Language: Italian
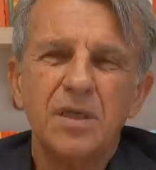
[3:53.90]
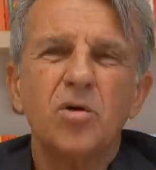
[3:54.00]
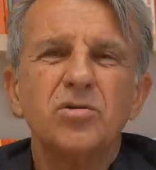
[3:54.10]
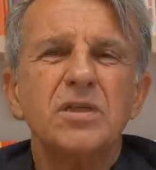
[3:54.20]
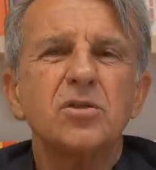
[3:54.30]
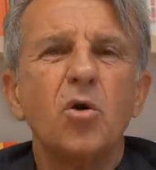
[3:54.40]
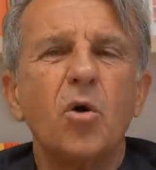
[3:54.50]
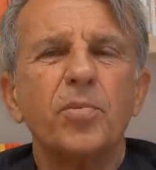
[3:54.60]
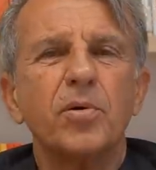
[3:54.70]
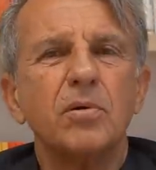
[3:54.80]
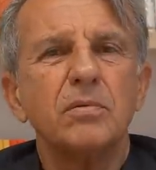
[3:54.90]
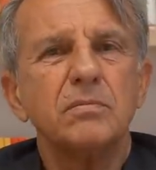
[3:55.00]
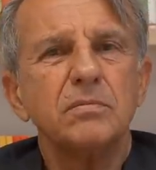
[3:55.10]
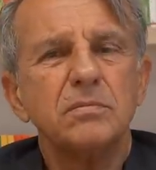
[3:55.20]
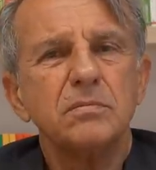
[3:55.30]
Cosa scopro
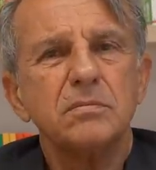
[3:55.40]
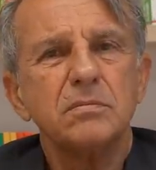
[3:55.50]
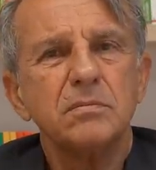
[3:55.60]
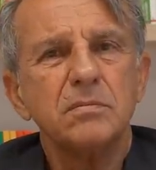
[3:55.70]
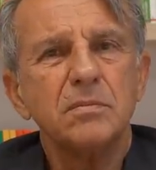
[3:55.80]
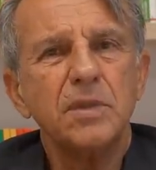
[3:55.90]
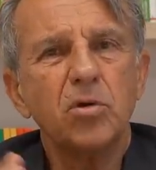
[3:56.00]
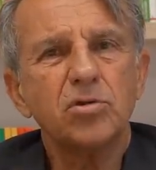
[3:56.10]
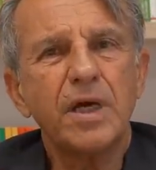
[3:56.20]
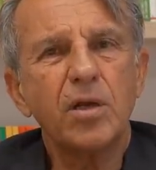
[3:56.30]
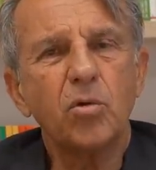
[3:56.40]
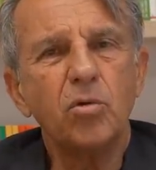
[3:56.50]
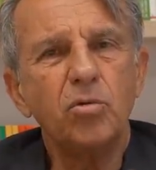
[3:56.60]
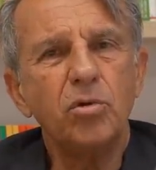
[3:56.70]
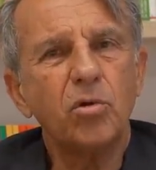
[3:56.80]
nello stare
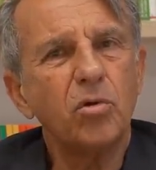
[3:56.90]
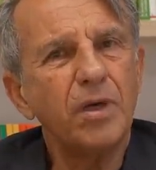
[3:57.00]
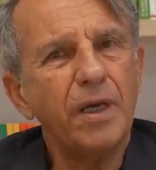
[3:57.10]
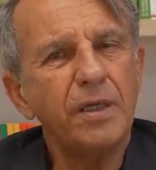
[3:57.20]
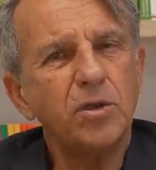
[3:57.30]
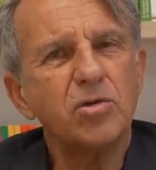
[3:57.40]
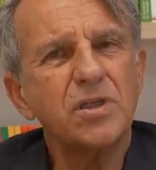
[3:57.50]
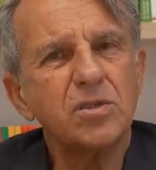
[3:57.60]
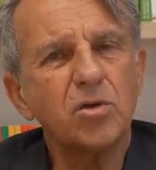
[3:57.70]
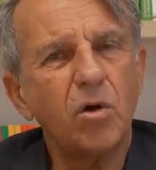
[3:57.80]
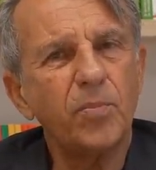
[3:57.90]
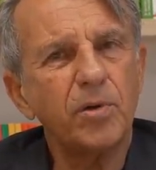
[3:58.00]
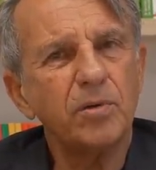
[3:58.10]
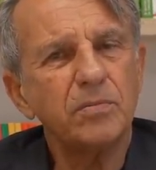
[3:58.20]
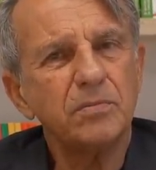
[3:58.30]
con lui o con lei, cosa
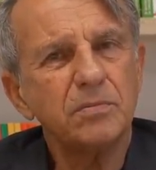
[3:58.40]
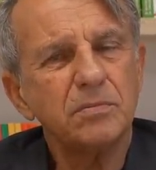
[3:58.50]
scopro?